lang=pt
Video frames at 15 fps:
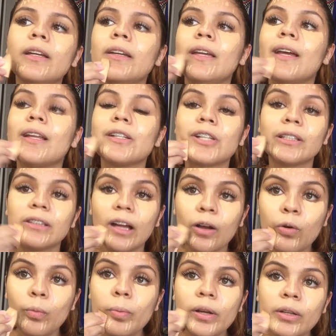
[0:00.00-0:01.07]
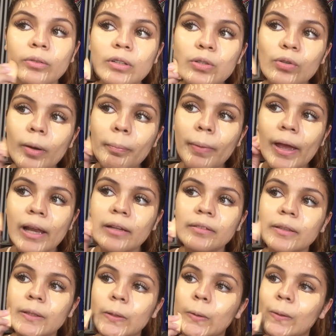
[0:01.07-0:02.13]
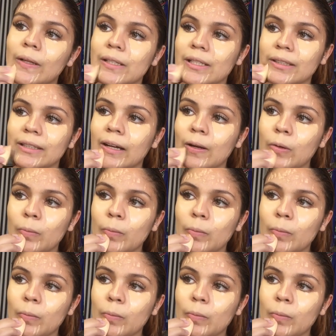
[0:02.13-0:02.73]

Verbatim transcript: e ela já tá cobrindo a sua pele, entendeu? Ela já tá